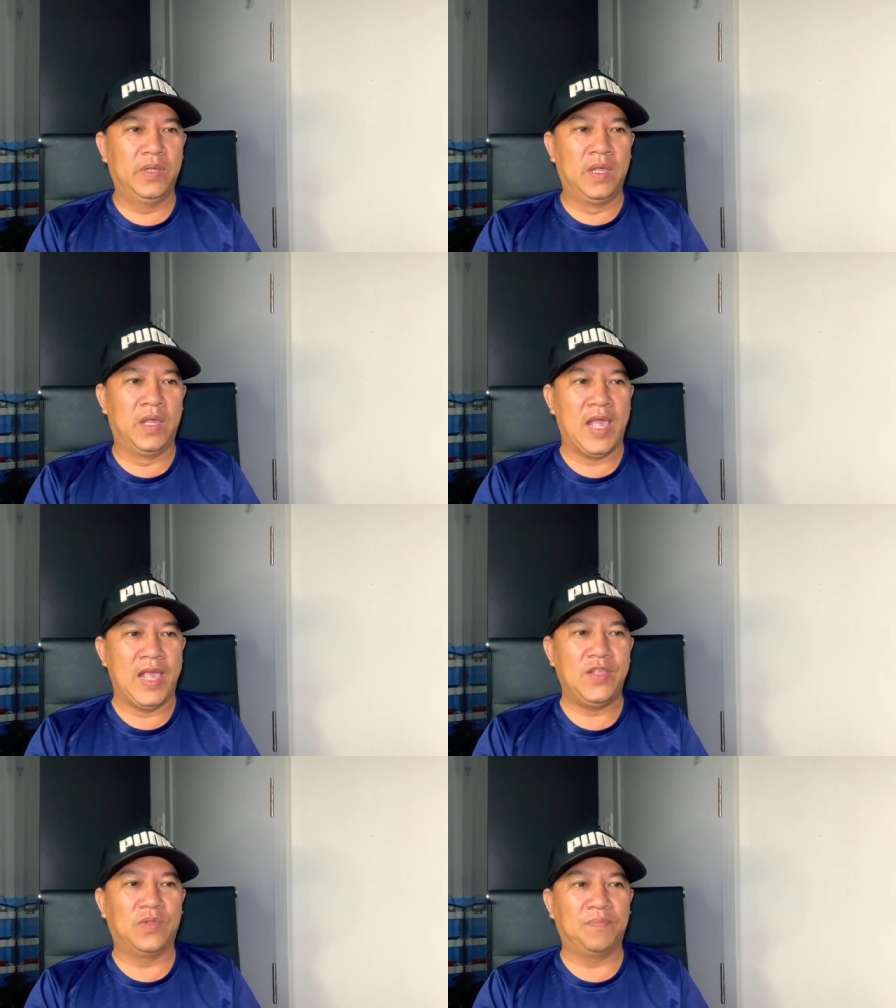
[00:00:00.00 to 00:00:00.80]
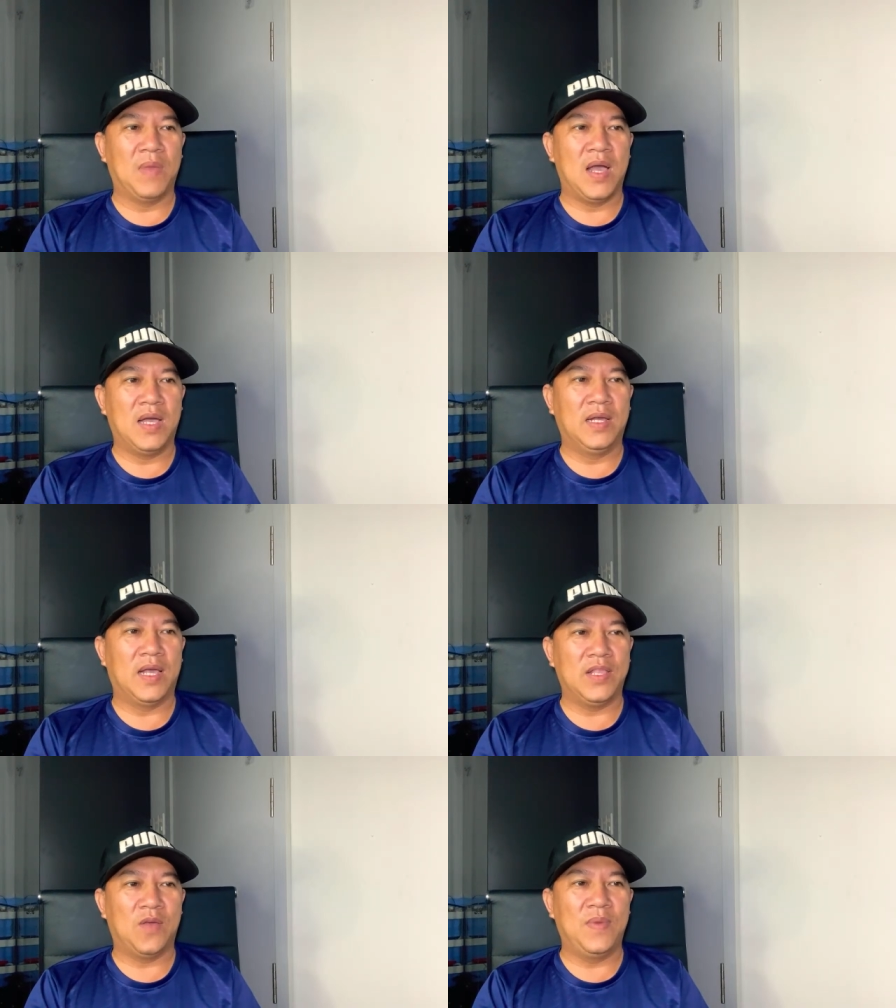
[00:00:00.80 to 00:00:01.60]
à, hai youtuber
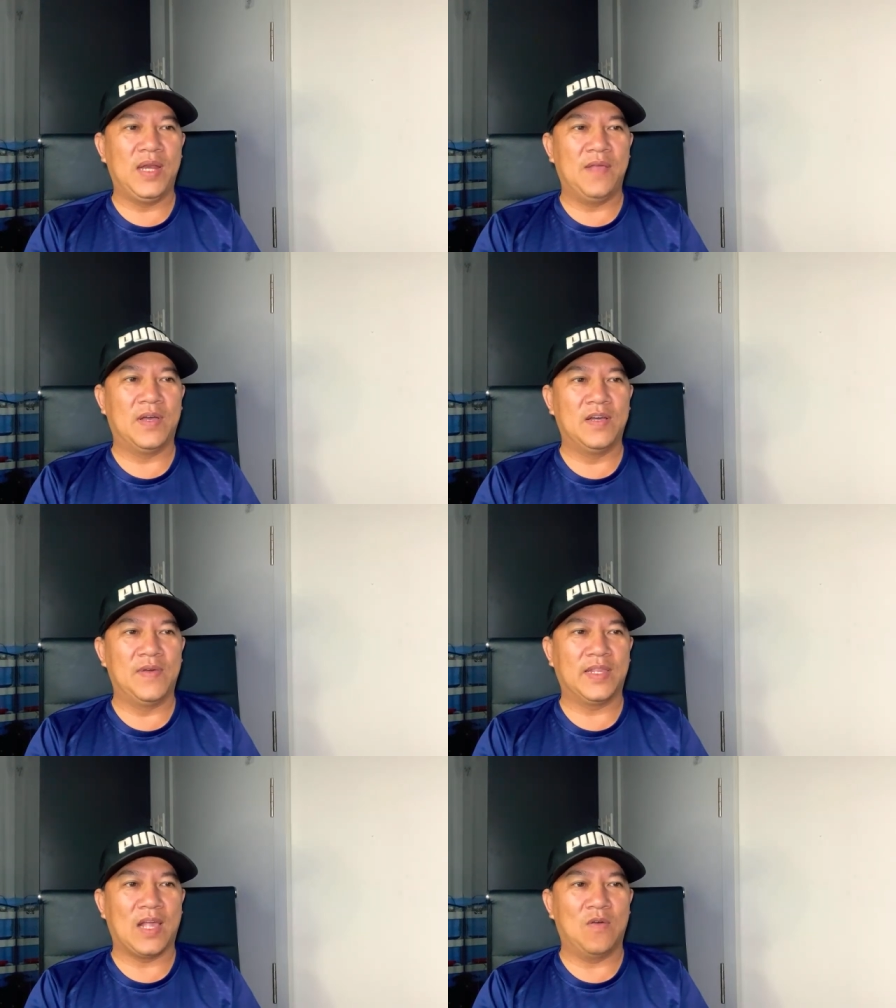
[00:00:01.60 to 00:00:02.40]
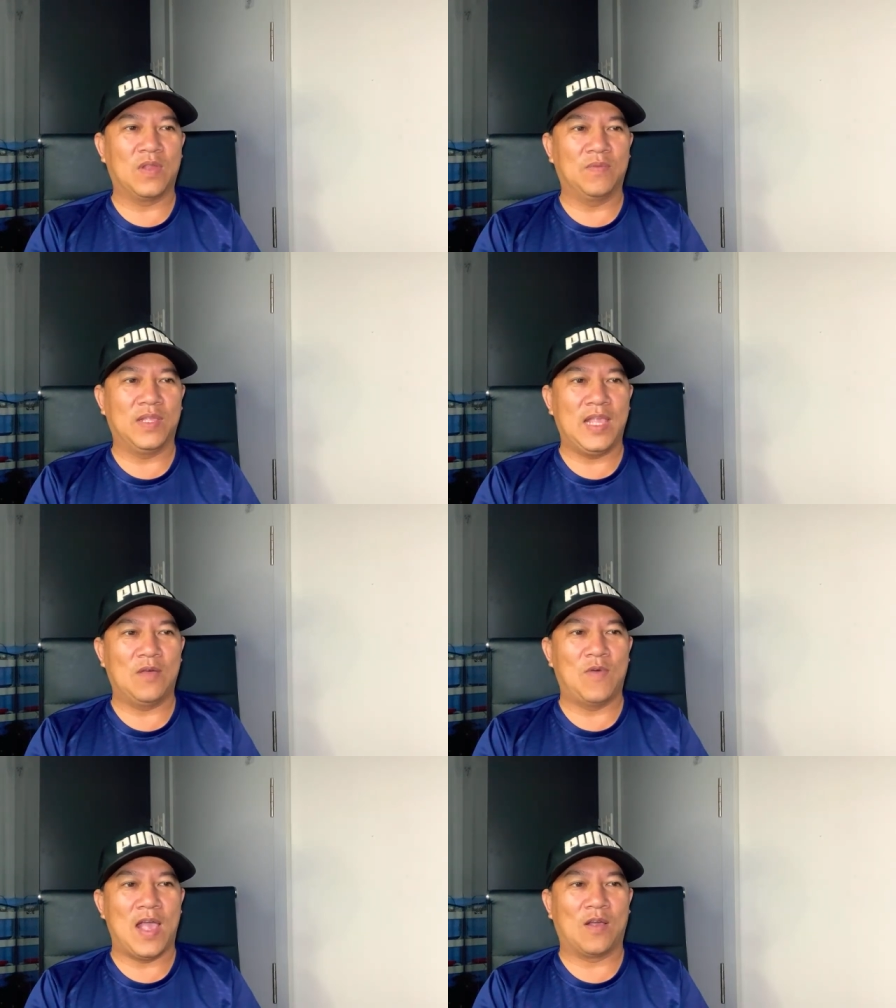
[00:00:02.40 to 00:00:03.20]
à, võ Minh Điền và Hương Quảng Châu trong thời
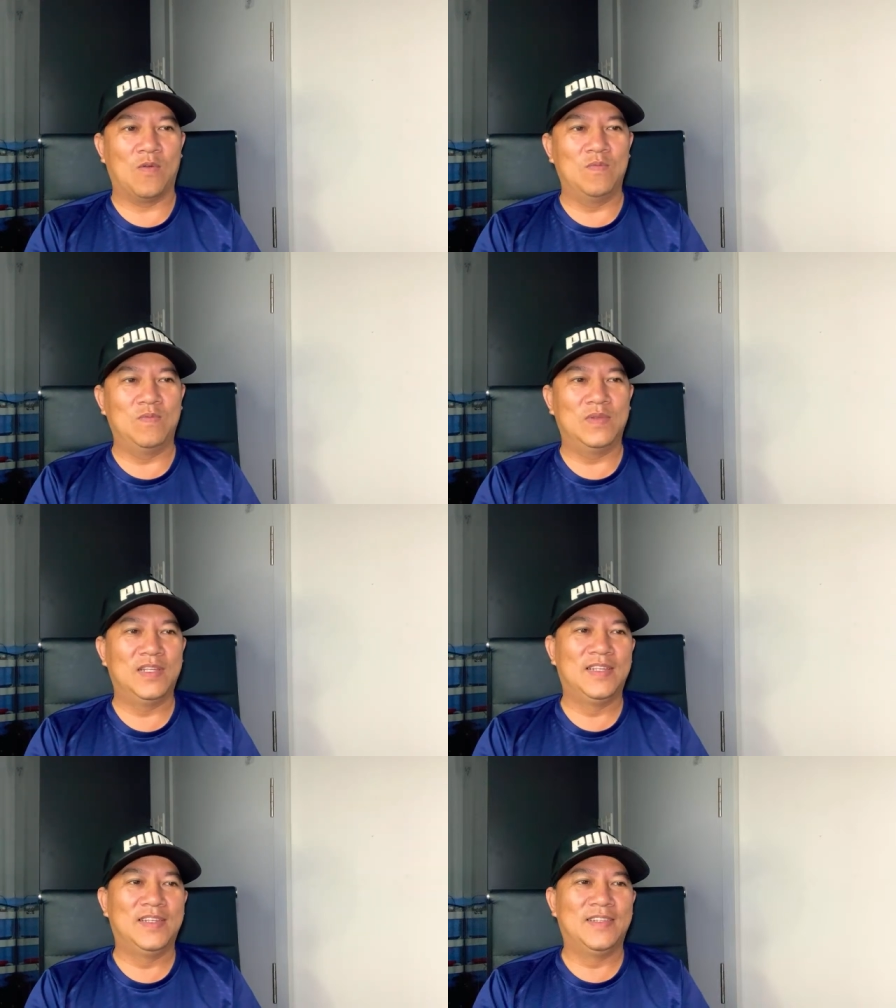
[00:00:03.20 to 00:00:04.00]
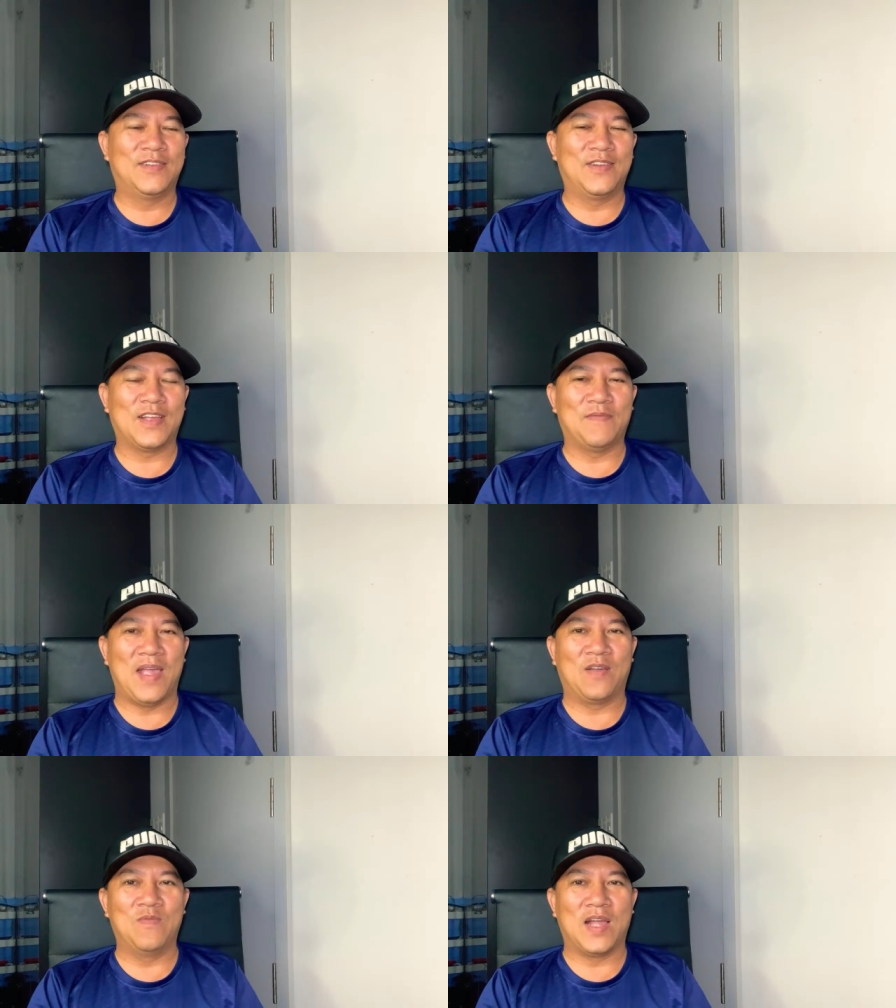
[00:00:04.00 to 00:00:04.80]
gian qua cũng tôi nói các
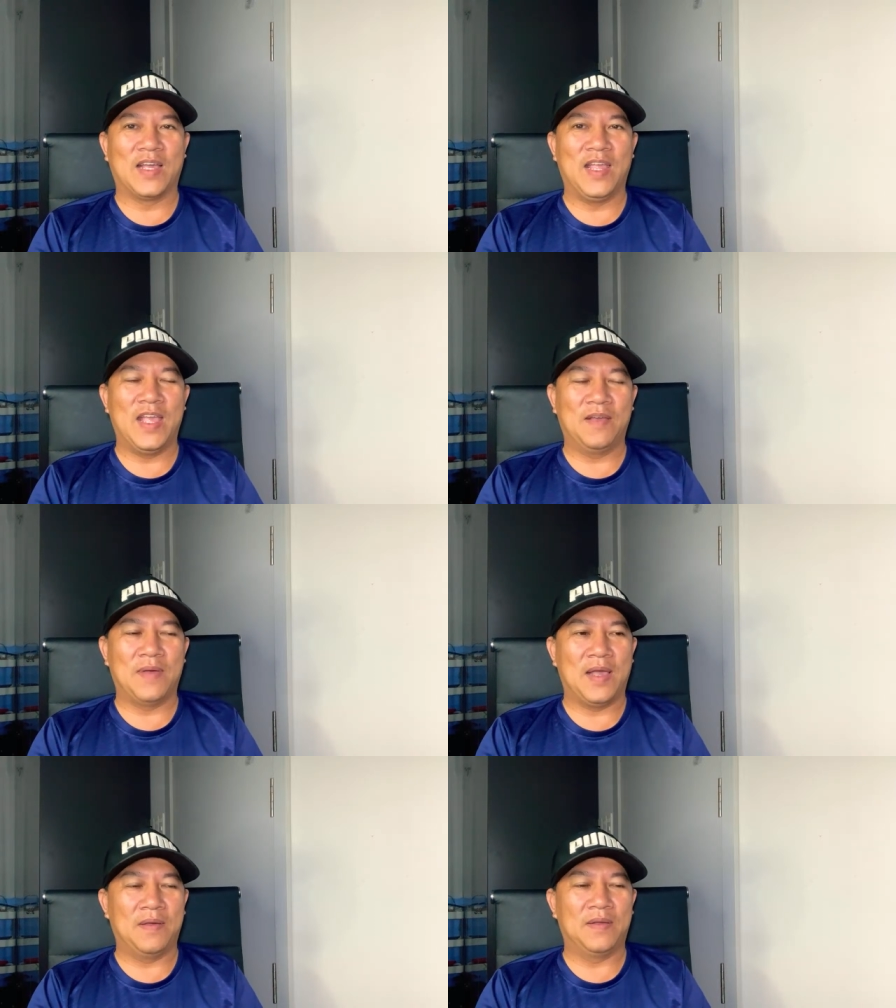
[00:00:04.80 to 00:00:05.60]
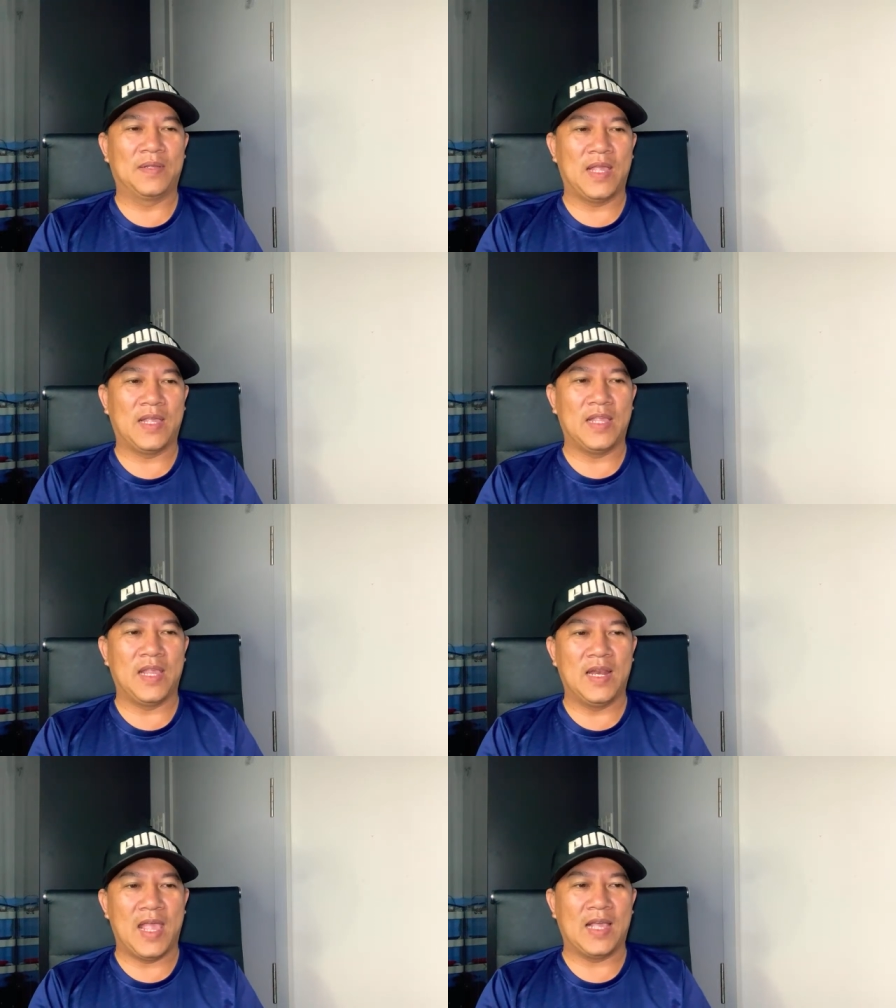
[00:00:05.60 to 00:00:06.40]
bạn cũng cà khịa và cái cái
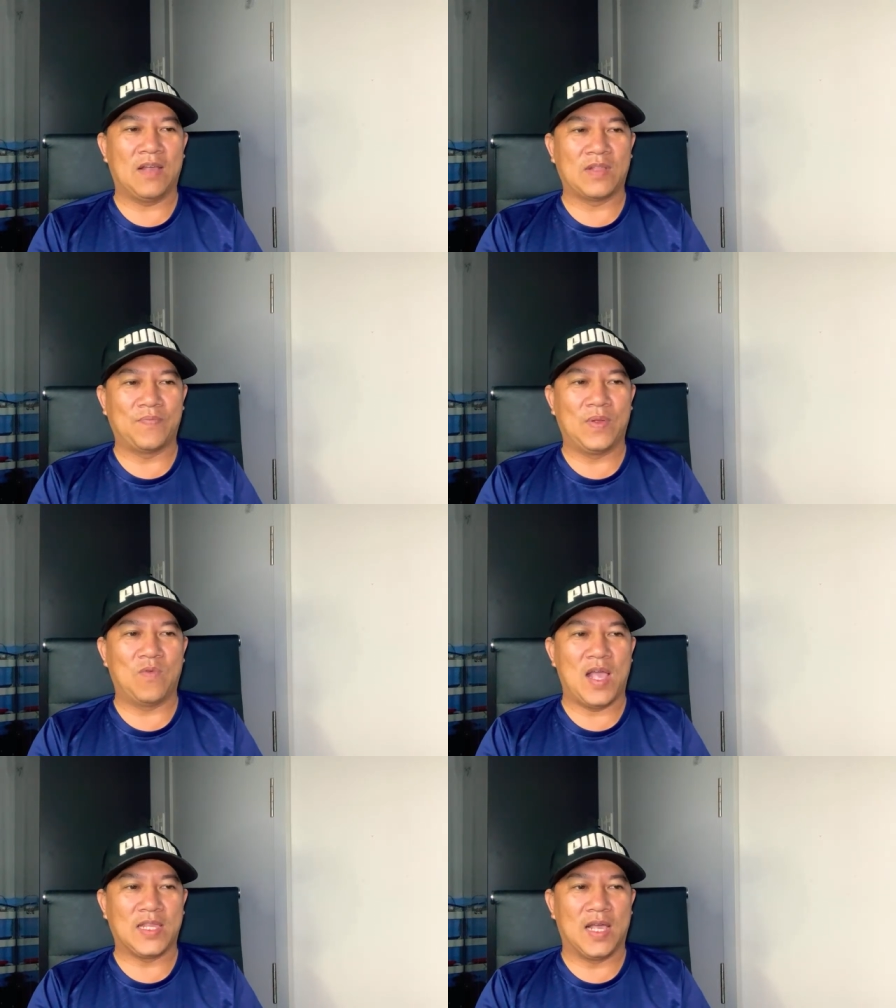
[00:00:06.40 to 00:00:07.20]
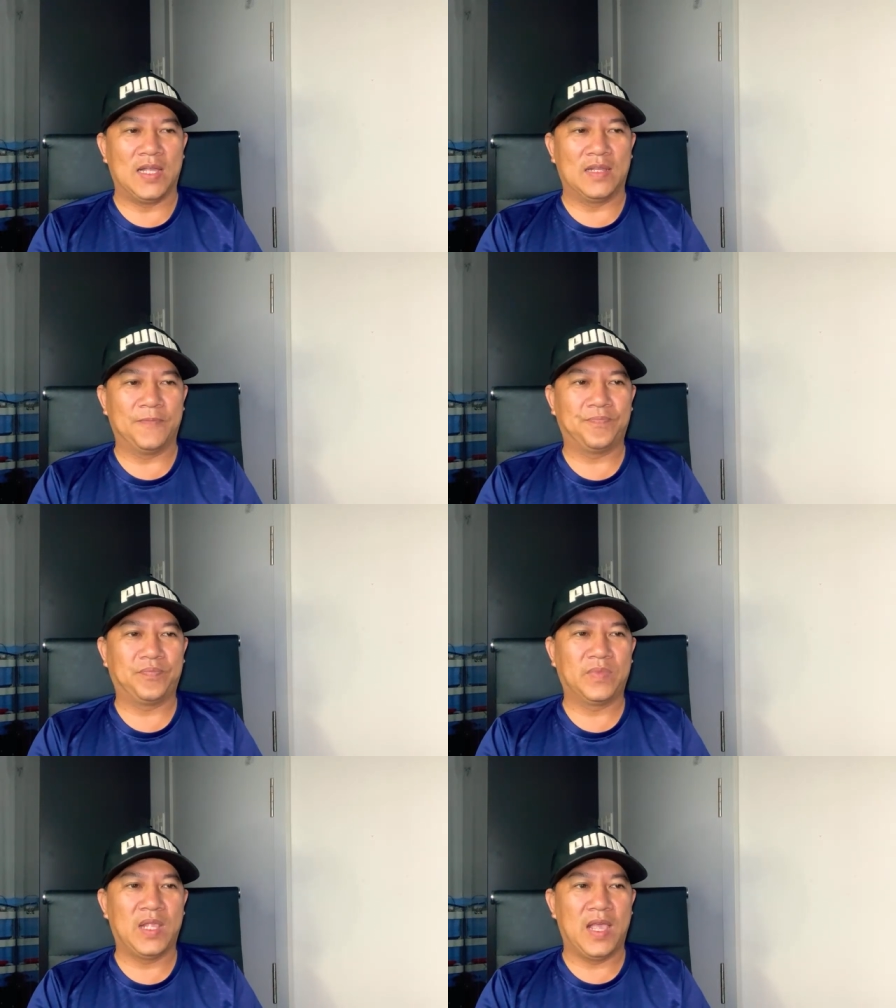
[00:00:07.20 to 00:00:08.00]
chị Lan cao tốc này quá trời
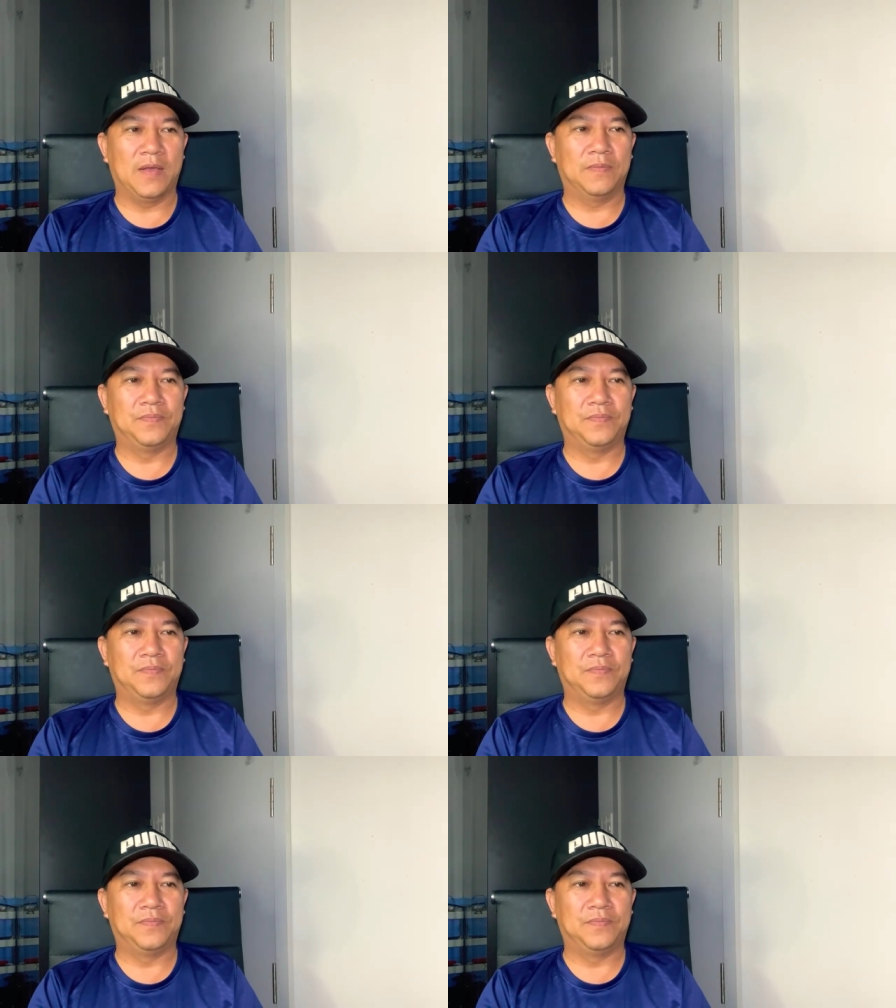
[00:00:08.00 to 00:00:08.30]
nha yeah.